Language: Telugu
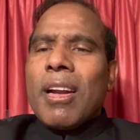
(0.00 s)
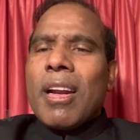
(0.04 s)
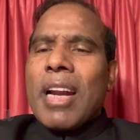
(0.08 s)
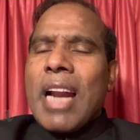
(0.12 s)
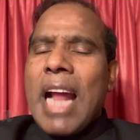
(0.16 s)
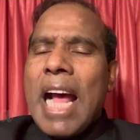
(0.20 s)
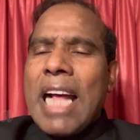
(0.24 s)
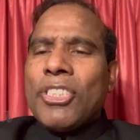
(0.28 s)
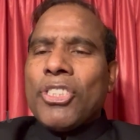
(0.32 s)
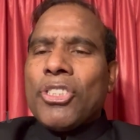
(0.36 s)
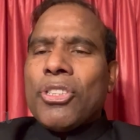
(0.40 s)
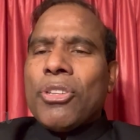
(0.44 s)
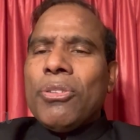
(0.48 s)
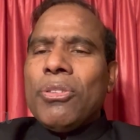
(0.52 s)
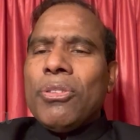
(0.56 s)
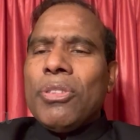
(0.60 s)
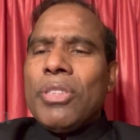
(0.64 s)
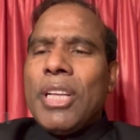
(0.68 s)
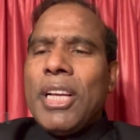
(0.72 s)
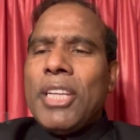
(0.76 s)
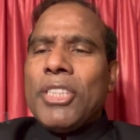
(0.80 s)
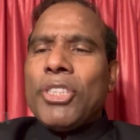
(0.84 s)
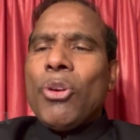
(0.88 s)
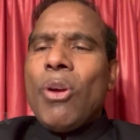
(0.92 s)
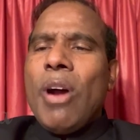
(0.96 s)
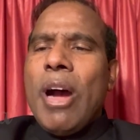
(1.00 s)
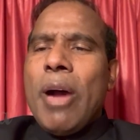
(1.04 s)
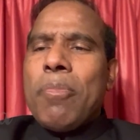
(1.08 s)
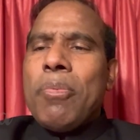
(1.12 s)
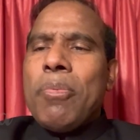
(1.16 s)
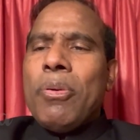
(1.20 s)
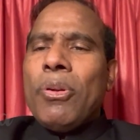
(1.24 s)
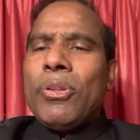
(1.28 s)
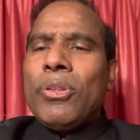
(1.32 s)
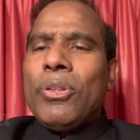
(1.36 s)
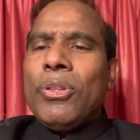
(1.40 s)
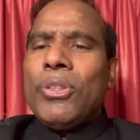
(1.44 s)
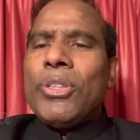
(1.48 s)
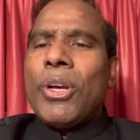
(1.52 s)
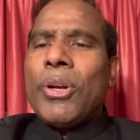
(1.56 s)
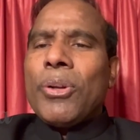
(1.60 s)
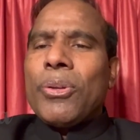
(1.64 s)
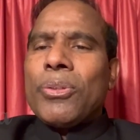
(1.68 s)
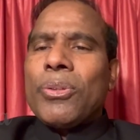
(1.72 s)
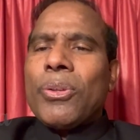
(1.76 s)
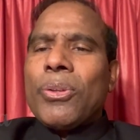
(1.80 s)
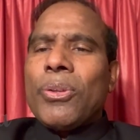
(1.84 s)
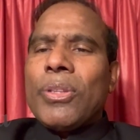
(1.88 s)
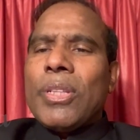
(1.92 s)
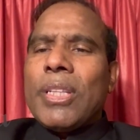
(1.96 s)
రాష్ట్రం దేశం అభివృద్ధి
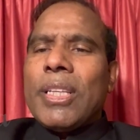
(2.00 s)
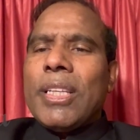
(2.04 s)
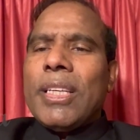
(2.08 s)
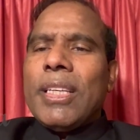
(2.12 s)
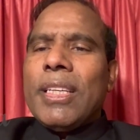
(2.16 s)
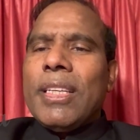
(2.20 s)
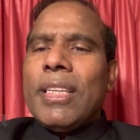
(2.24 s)
జరుగుతుంది